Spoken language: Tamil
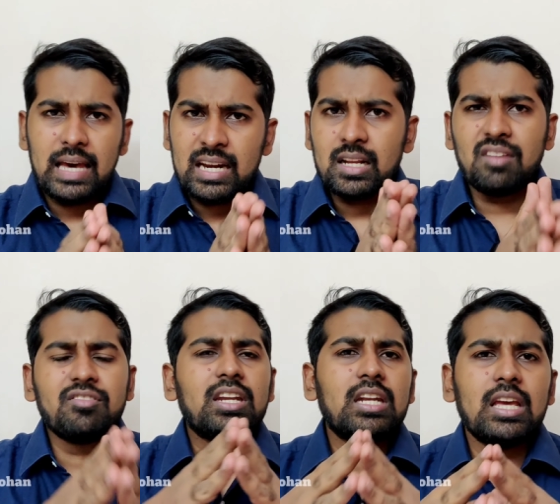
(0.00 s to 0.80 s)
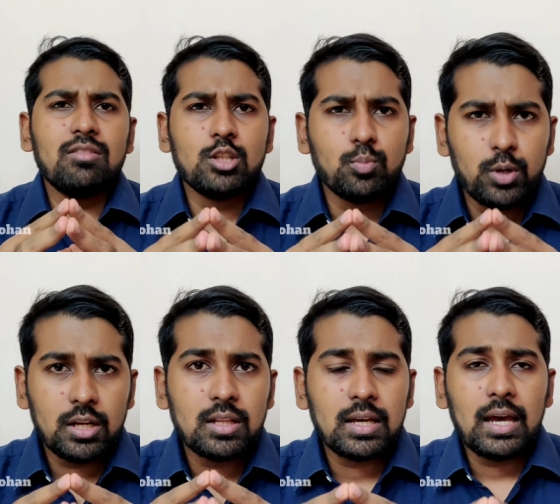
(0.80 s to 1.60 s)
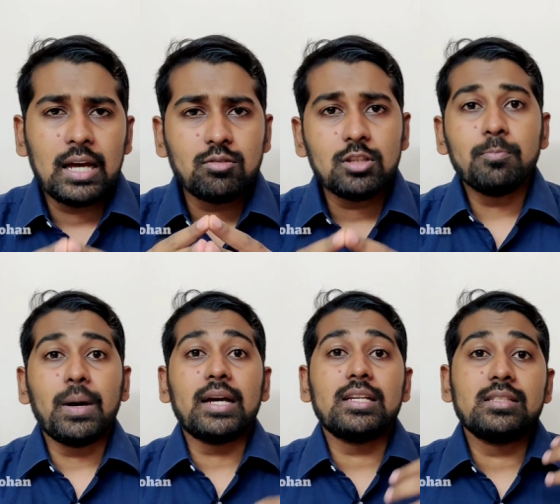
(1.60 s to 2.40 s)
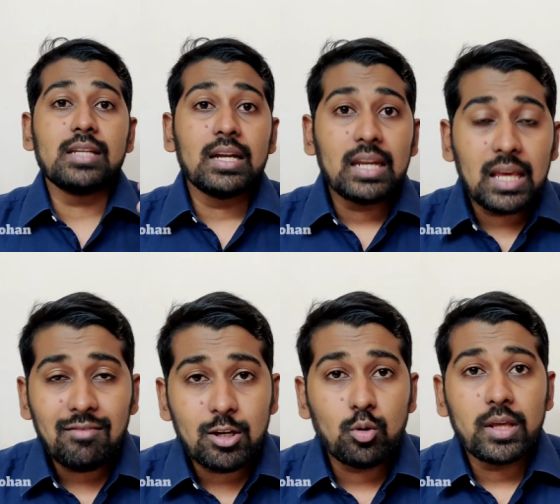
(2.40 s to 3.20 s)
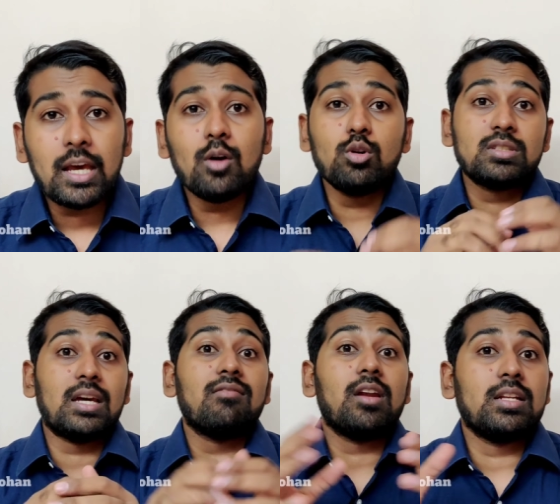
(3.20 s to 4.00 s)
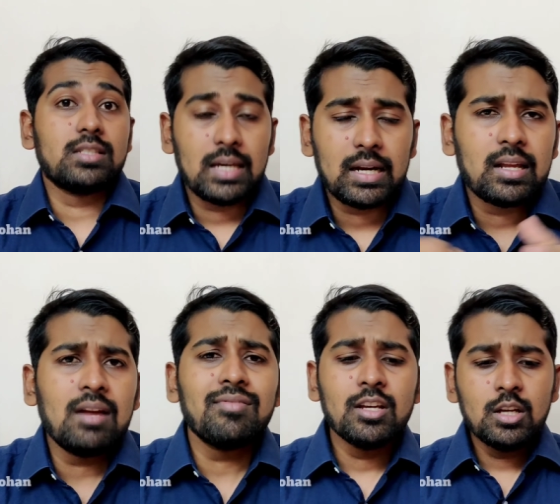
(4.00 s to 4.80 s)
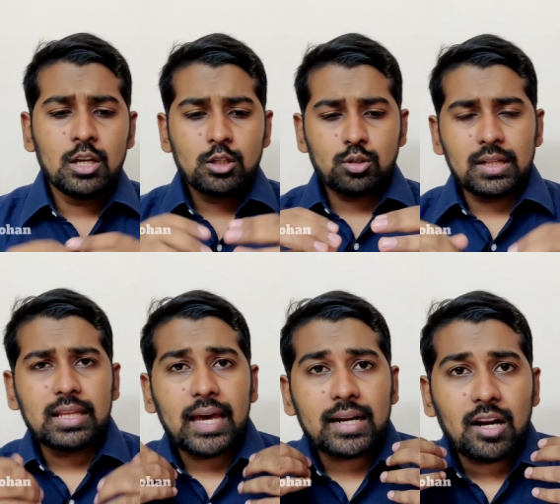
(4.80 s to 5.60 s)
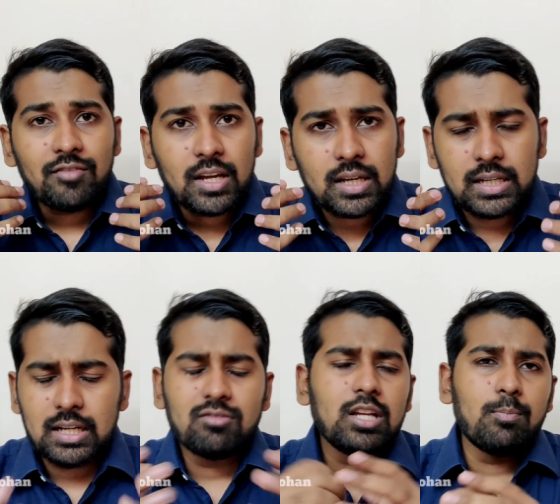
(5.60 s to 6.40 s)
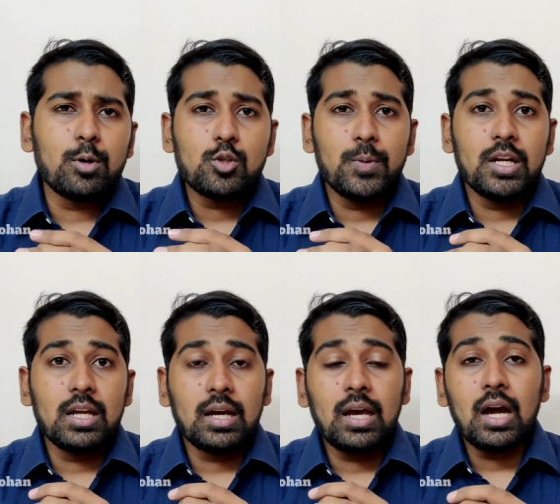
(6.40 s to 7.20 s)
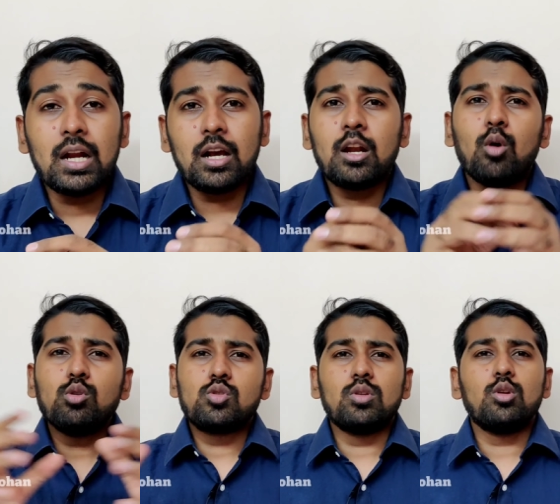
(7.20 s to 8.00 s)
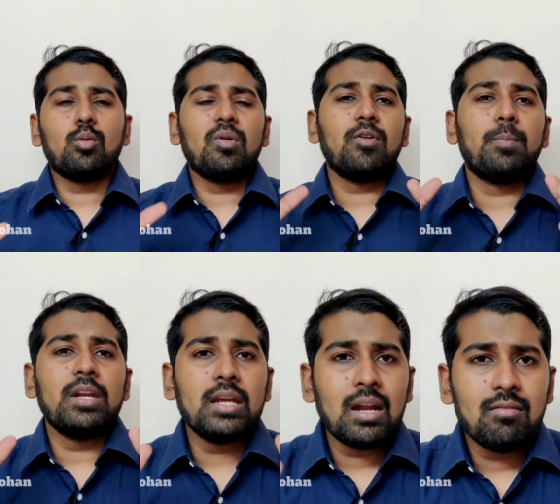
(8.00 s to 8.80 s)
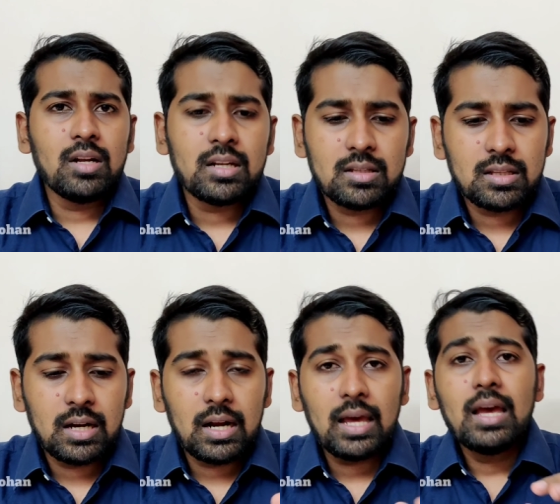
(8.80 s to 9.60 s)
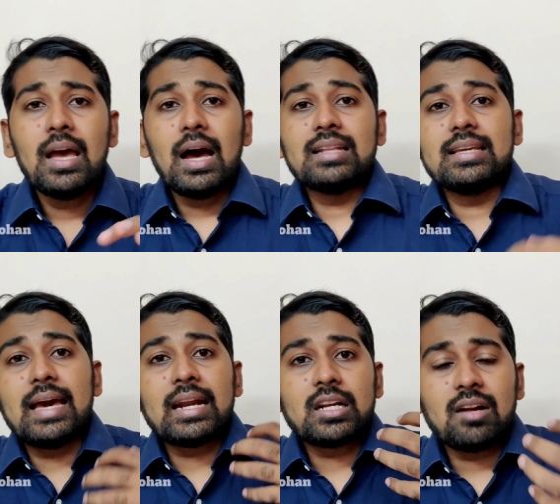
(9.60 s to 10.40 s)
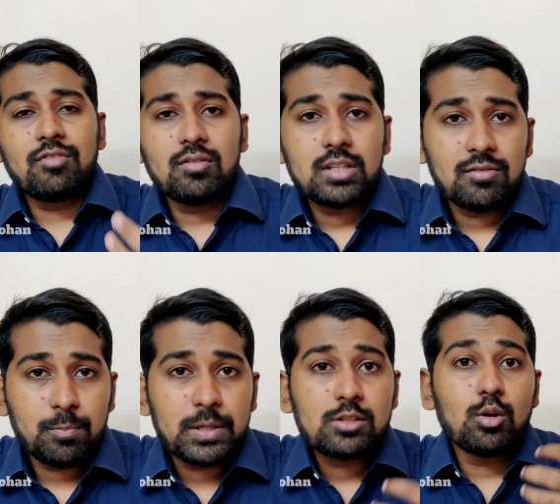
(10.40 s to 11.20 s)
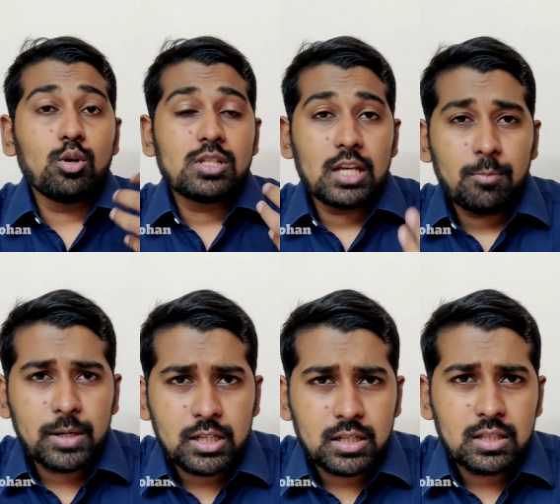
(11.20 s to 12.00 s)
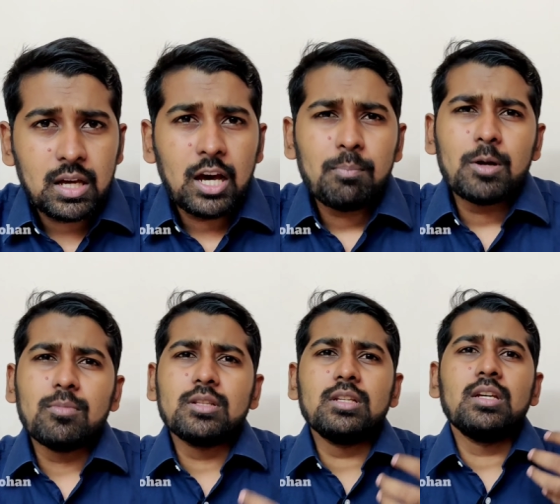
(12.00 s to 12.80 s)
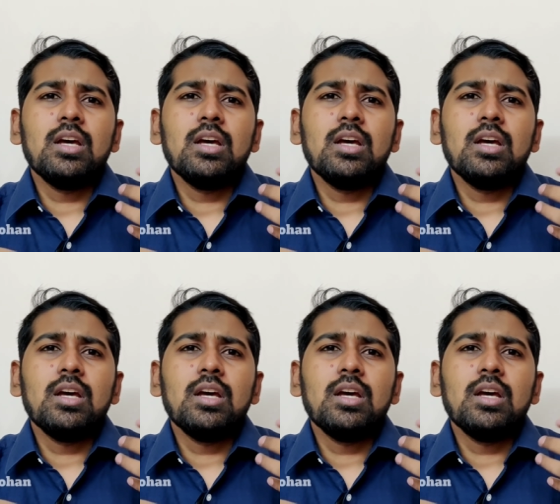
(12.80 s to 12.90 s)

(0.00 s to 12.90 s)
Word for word: அந்த ஏர்கிராஃப்ட் கிட்டேயே வந்துட்டு போயிருதுங்க அது வந்து பாகிஸ்தான் நேவினுடைய ஒரு சர்வேலன்ஸ் ஏர்கிராஃப்ட் ஸோ அந்த ஏர்கிராஃப்டை கிட்ட வந்து அப்ரோச் பண்ணிட்டாங்க ஆனால் க்ளவுட்ஸ் வந்து ரொம்பவே பெரிய லெவலில் இருந்ததுனால அந்த ஏர்கிராஃப்டில் வந்துட்டு வெப்பன்ஸ் லோட் செய்யப்பட்டு இருக்குதா அப்புறம் வந்து